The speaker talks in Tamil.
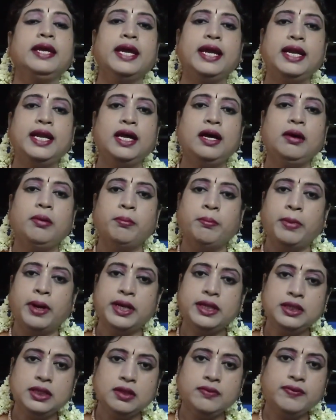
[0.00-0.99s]
ஏன்னா
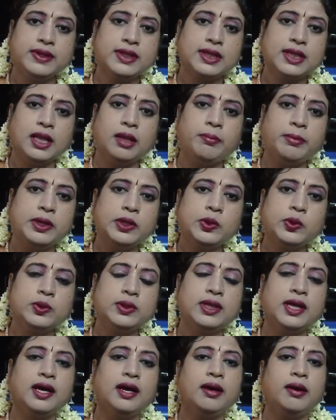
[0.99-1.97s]
மருத்துவத்தில்
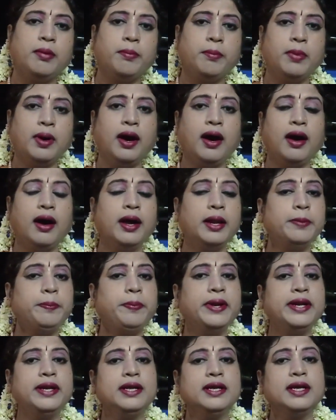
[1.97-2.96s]
மட்டும்தான் ஆண்
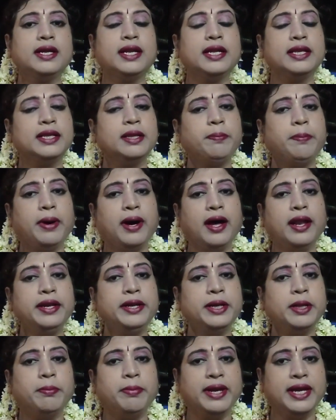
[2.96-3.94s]
பெண்ணுங்கிற அந்த
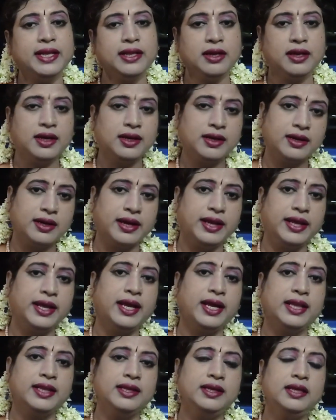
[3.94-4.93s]
பாலின பேதங்கள்
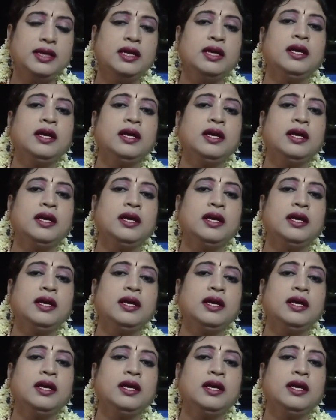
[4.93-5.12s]
கிடையாது